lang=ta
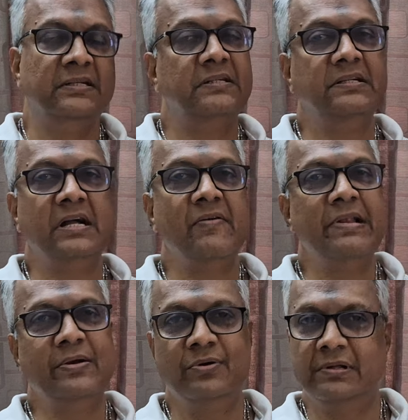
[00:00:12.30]
சற்று
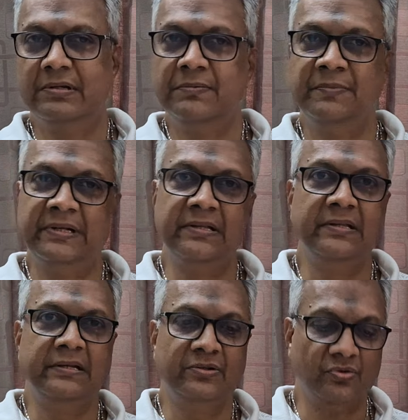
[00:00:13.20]
கவலைக்குடன்
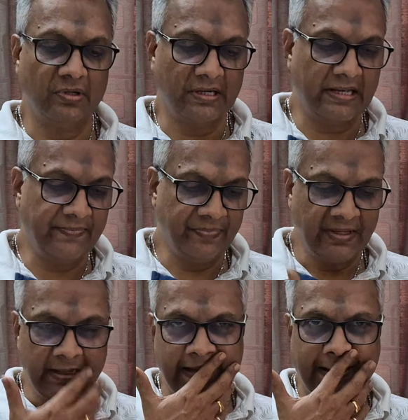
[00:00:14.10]
இருந்தது என்று சொல்லலாம்
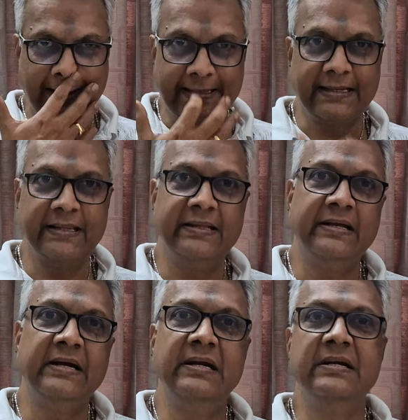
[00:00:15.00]
கிட்டத்தட்ட இந்த
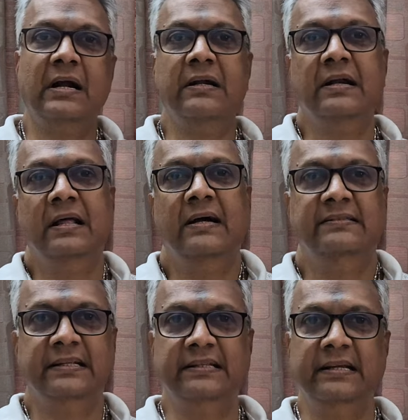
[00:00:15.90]
ஏழு நாட்களாக
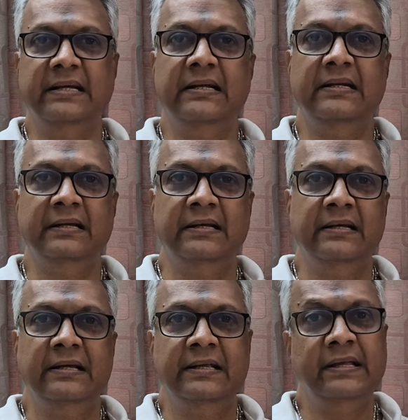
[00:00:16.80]
சந்தைகள்
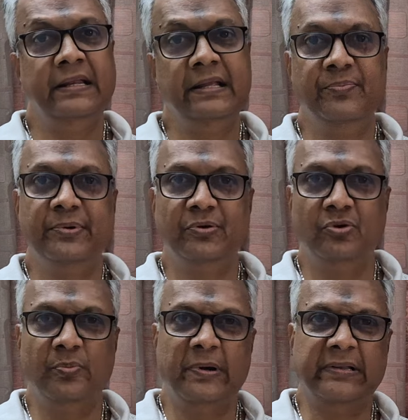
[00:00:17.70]
ஏறி இருப்பது
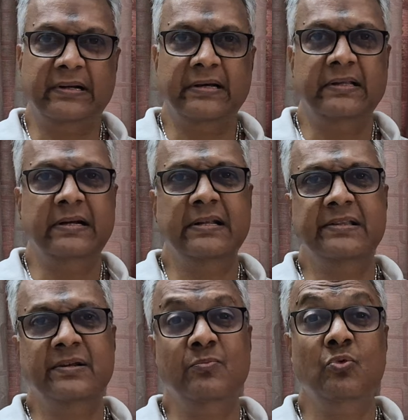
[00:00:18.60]
குறிப்பிடத்தக்கது
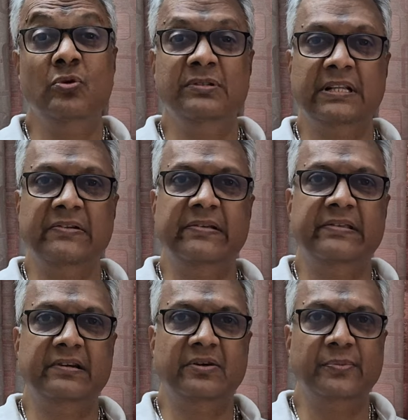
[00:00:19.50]
கிட்டத்தட்ட மூணு
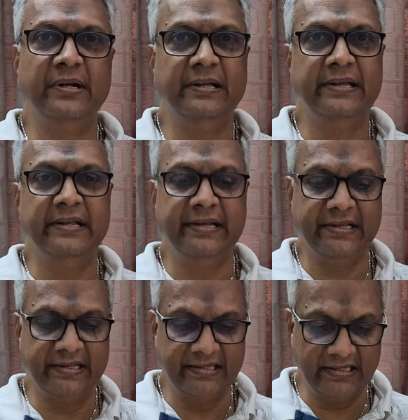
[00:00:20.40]
சதவீதத்திற்கு மேல் ஏறி
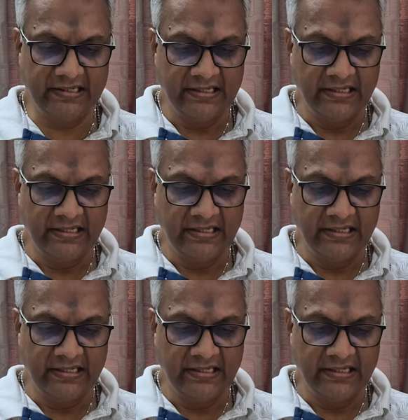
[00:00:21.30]
இருக்கிறது